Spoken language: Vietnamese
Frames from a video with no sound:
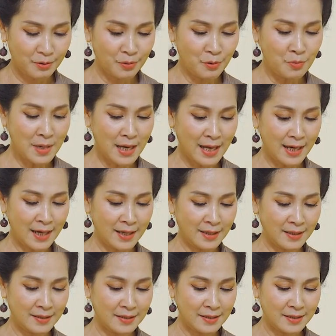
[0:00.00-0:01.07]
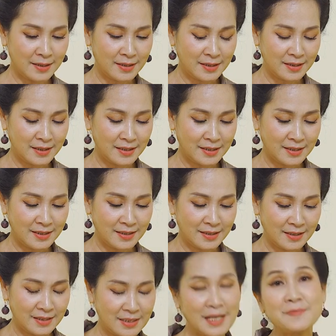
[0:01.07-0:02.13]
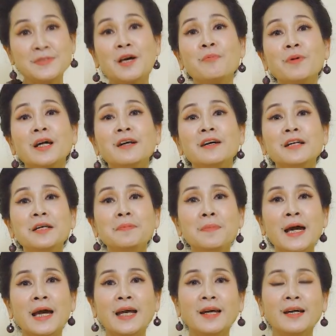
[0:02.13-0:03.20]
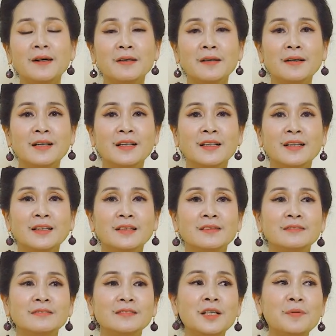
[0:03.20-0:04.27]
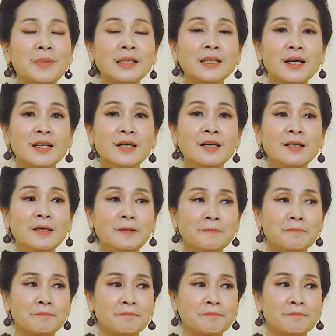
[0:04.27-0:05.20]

Đúng là xem xong cái clip này thì mới thấy